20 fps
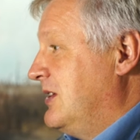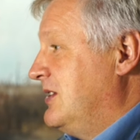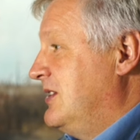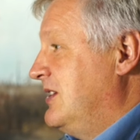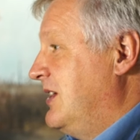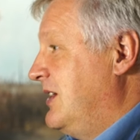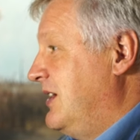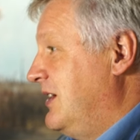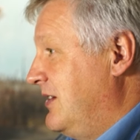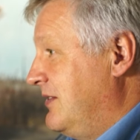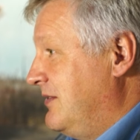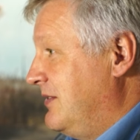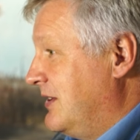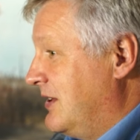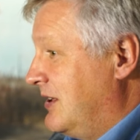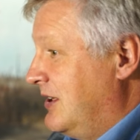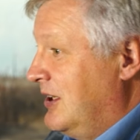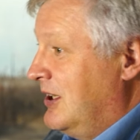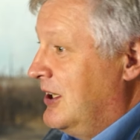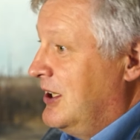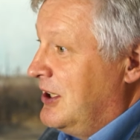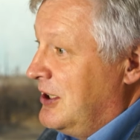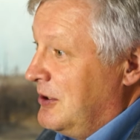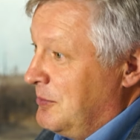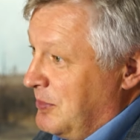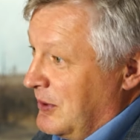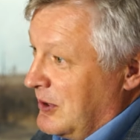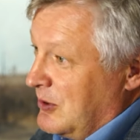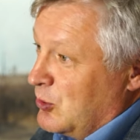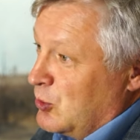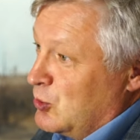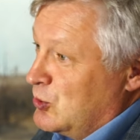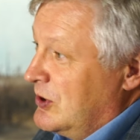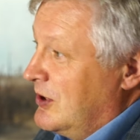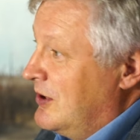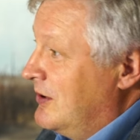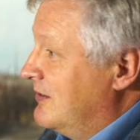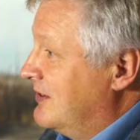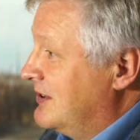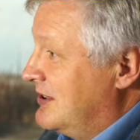о деревьях и
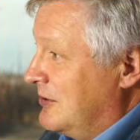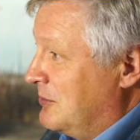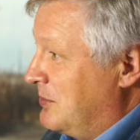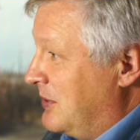погружал в это